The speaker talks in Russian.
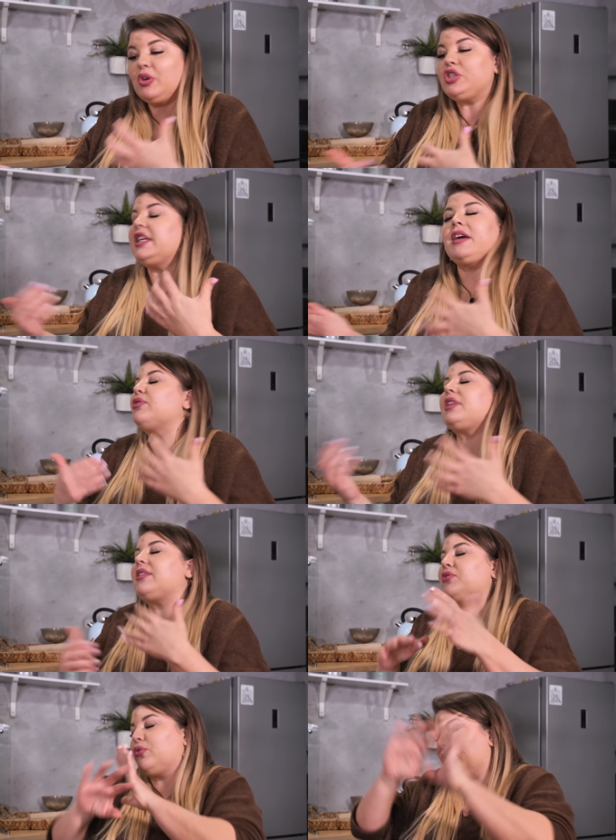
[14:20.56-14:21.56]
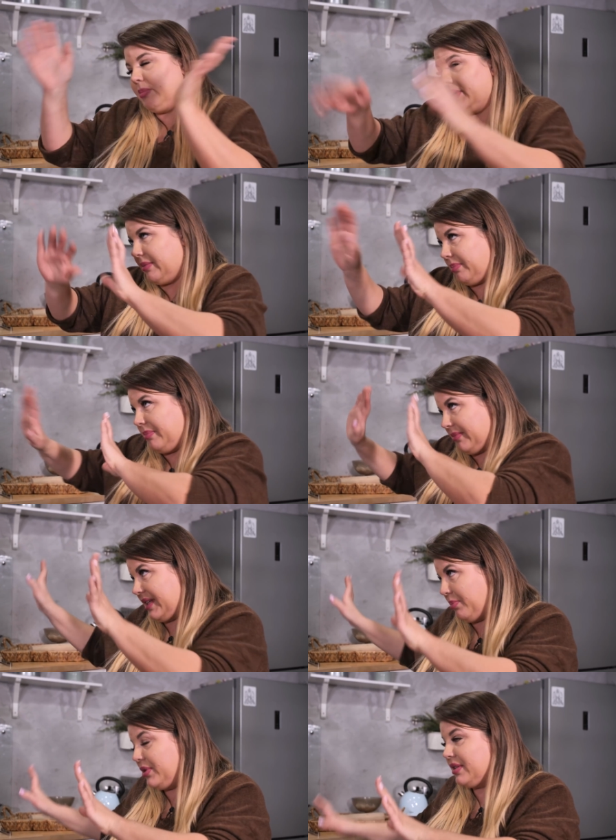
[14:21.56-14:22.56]
можно я вот это все, вот мы это
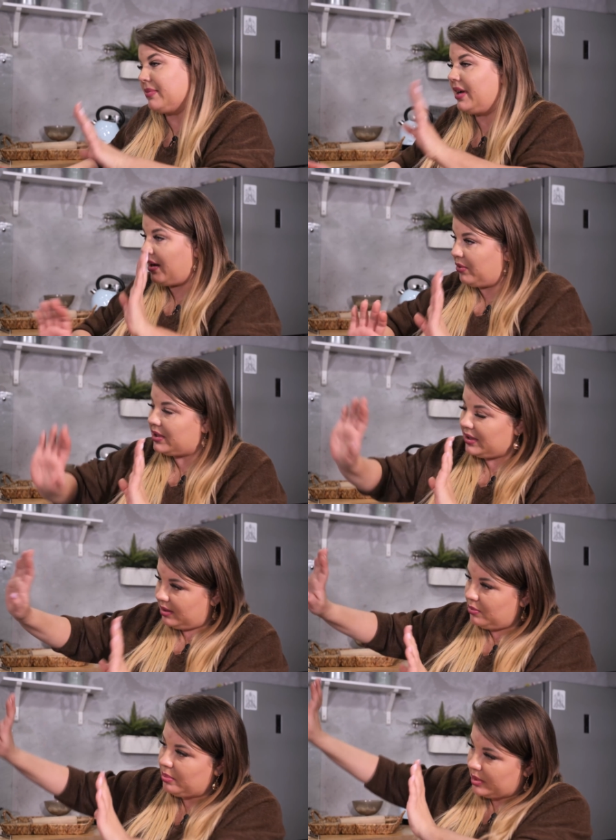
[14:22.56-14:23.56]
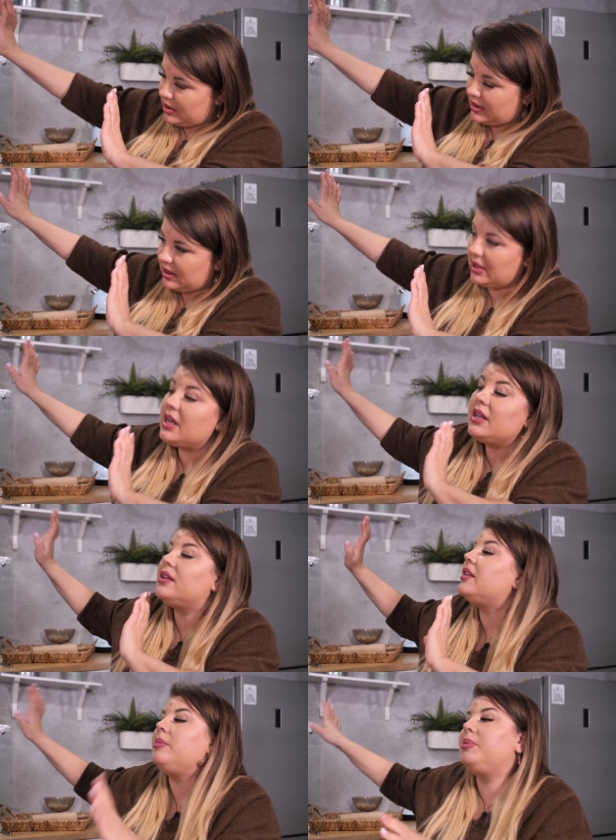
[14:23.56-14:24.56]
забудем, а вот ему, пожалуйста,
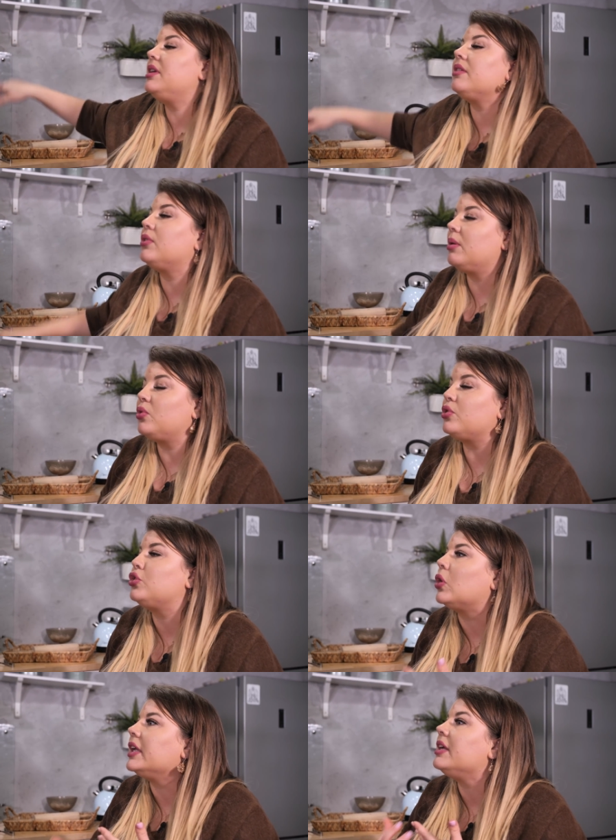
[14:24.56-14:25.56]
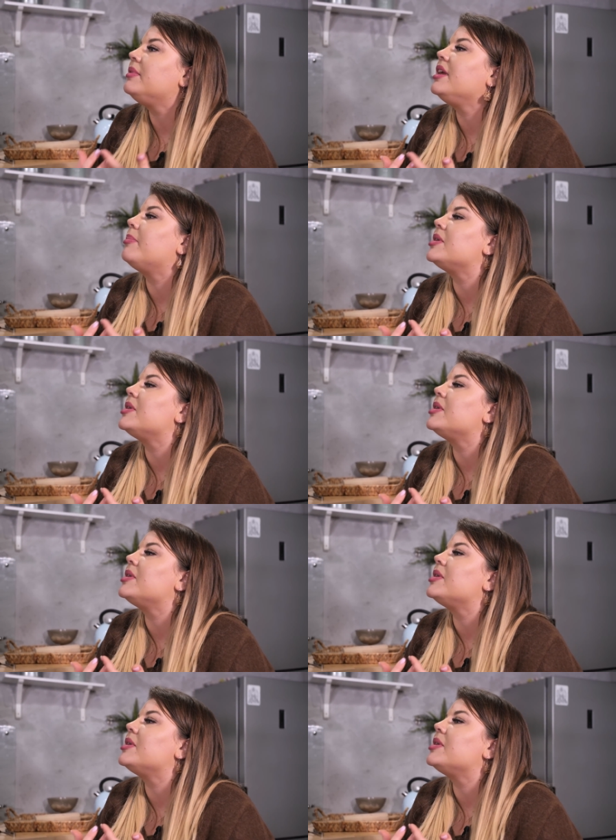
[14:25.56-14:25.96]
трепи нерву, кому хочешь, только не мне,